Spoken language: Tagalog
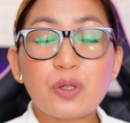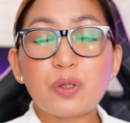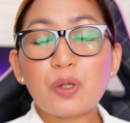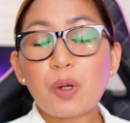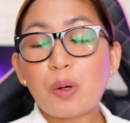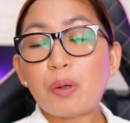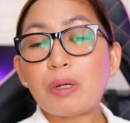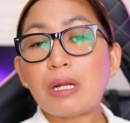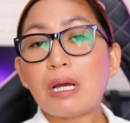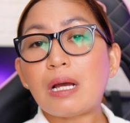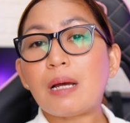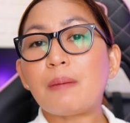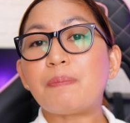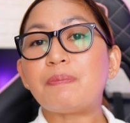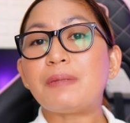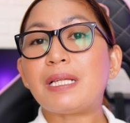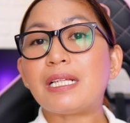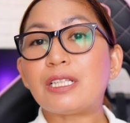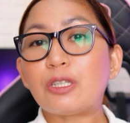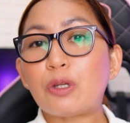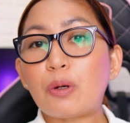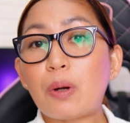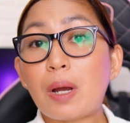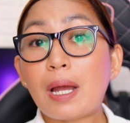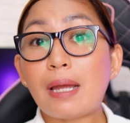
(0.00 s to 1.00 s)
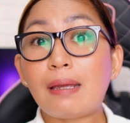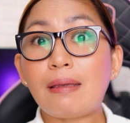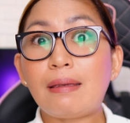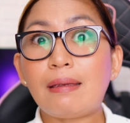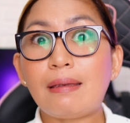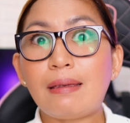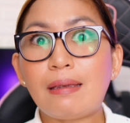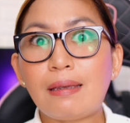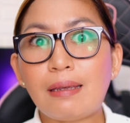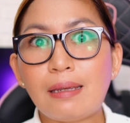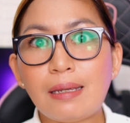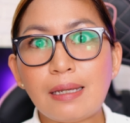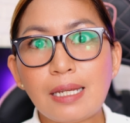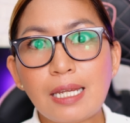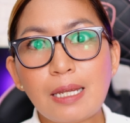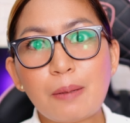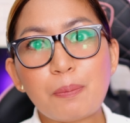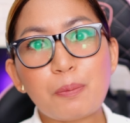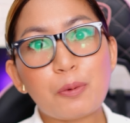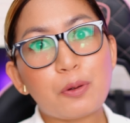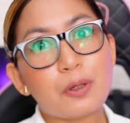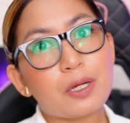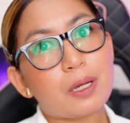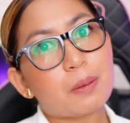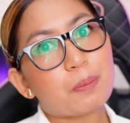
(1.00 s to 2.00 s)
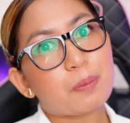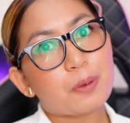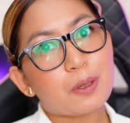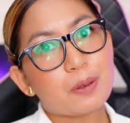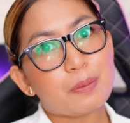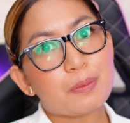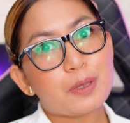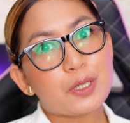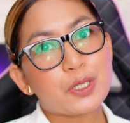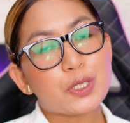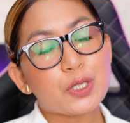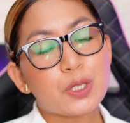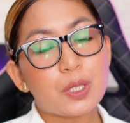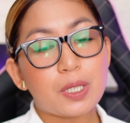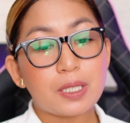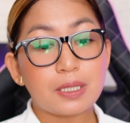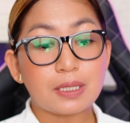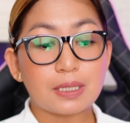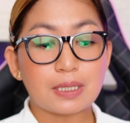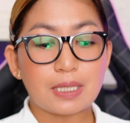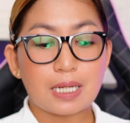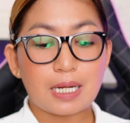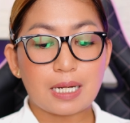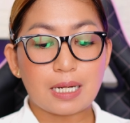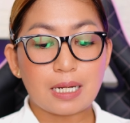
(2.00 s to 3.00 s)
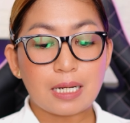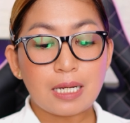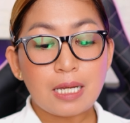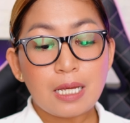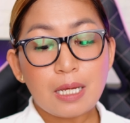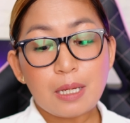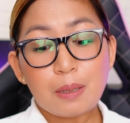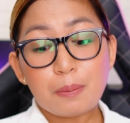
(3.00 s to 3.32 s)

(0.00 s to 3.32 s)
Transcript: Yung loan app na to ay hihingi po ng permission sa